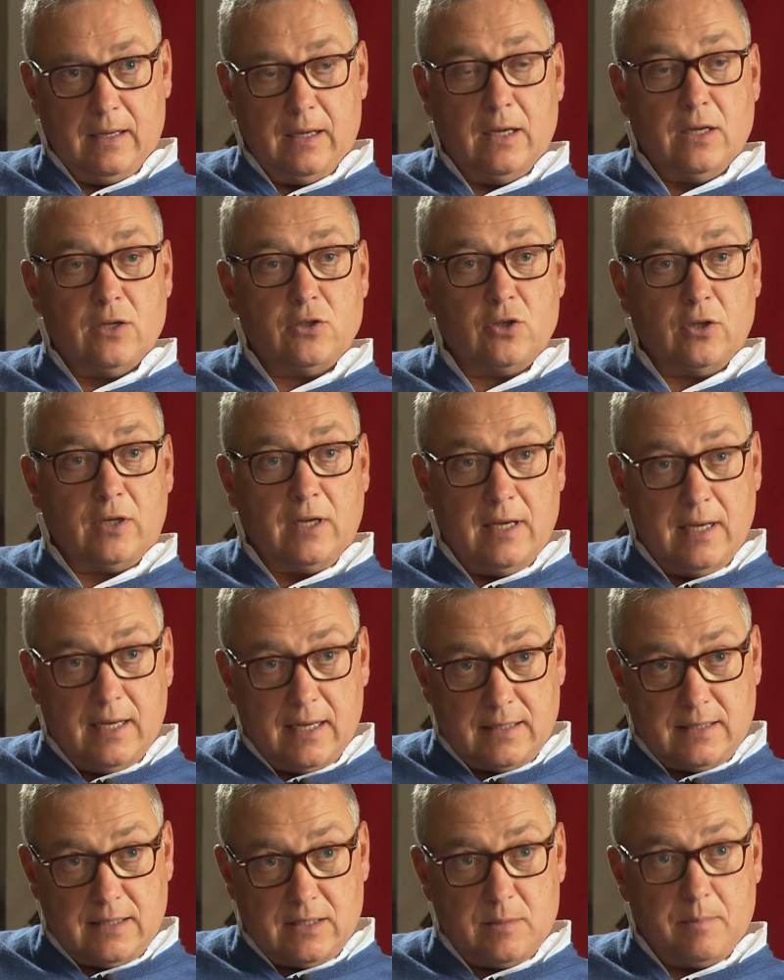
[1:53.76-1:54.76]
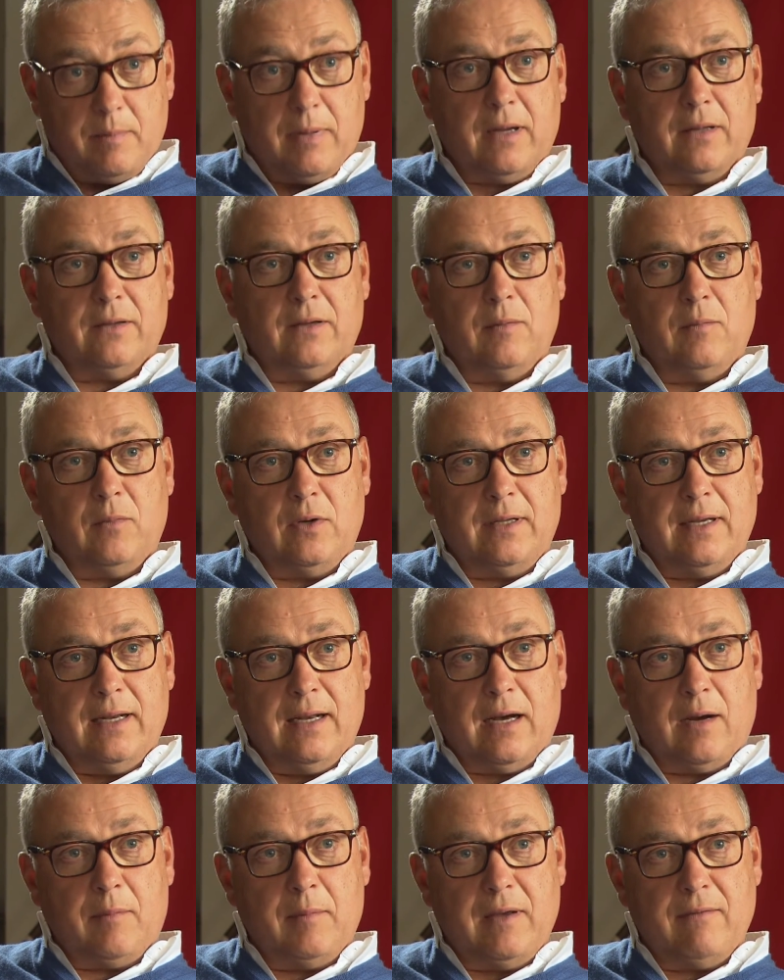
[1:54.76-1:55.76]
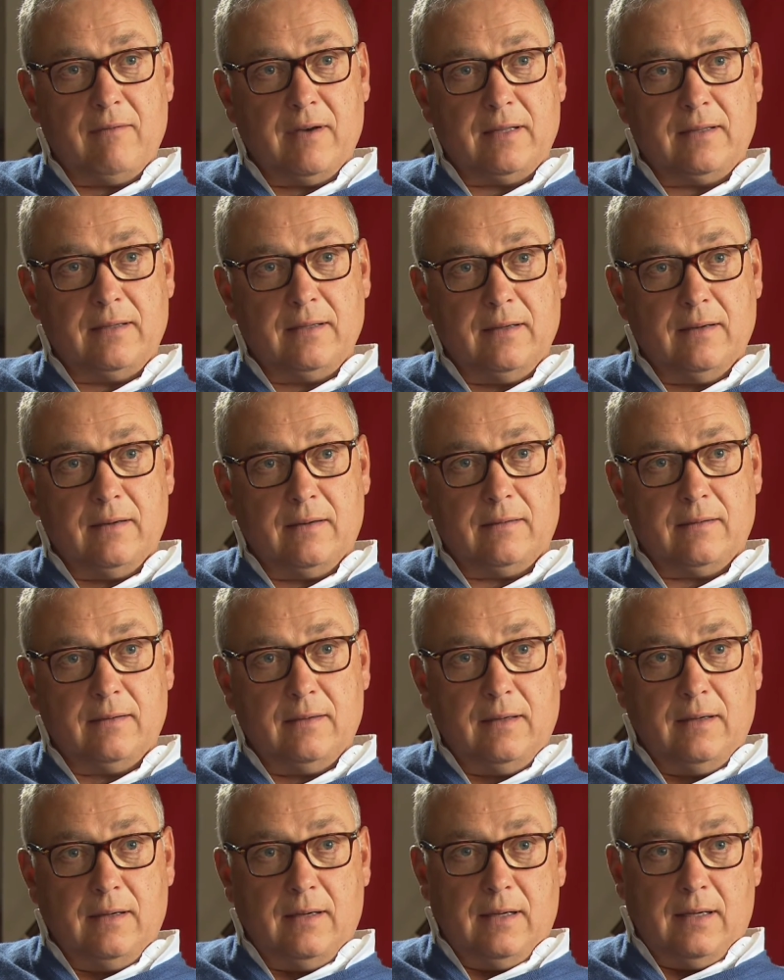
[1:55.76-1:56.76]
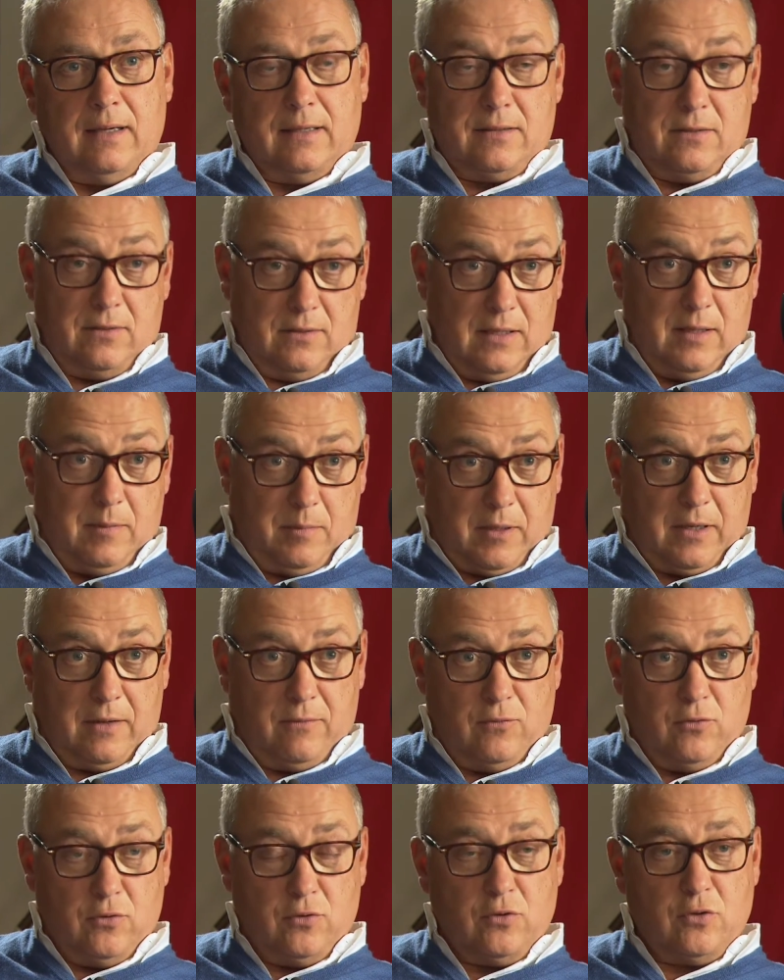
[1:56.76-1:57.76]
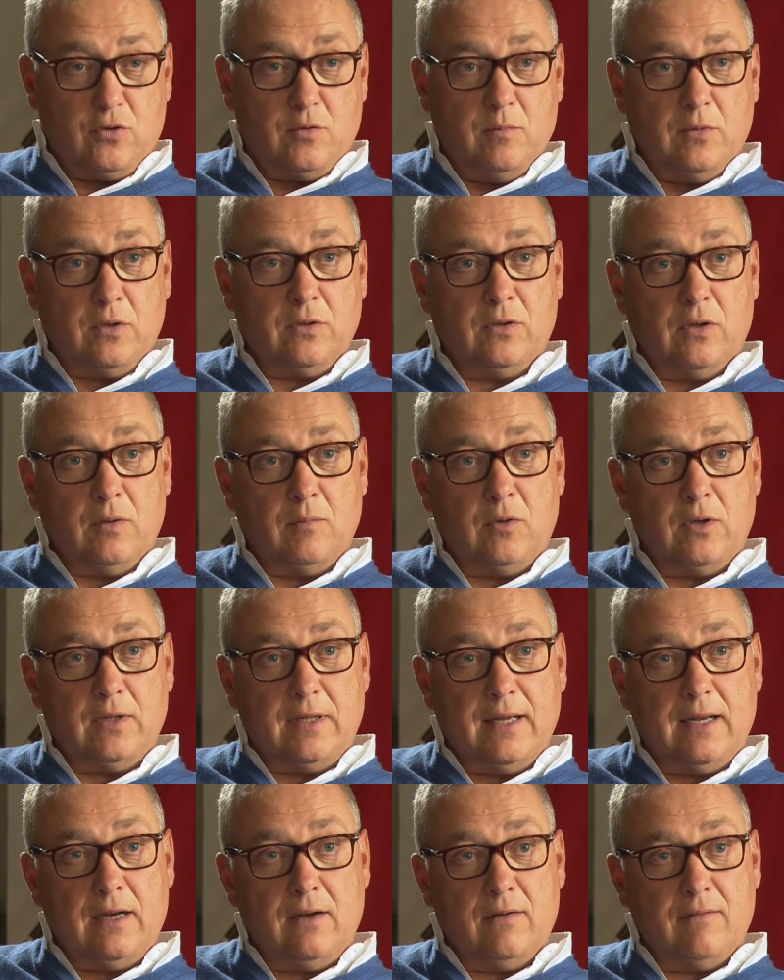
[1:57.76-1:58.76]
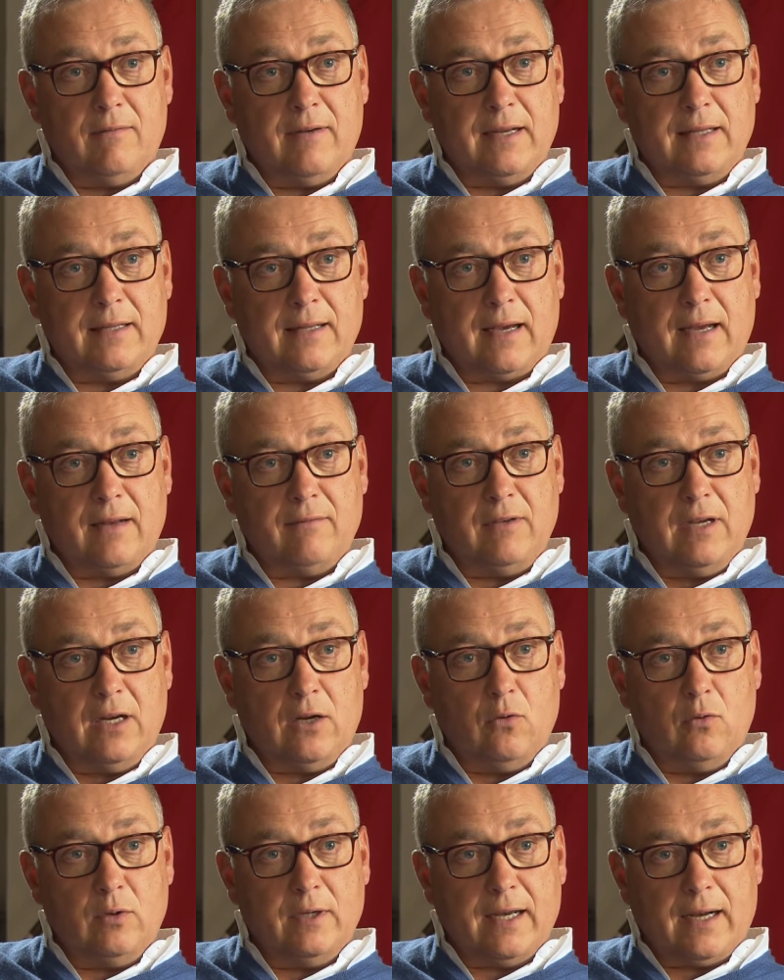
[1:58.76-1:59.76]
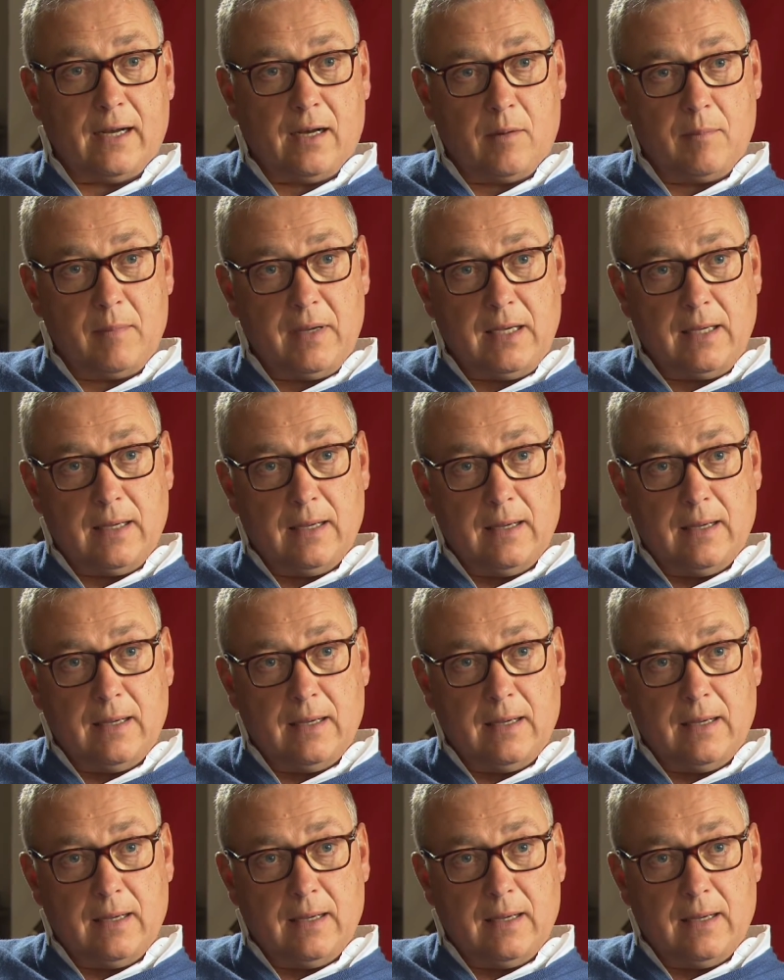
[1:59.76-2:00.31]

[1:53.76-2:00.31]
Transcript: 21, et ce qui est prévu justement dans le modèle Weiterentwicklung der Armee.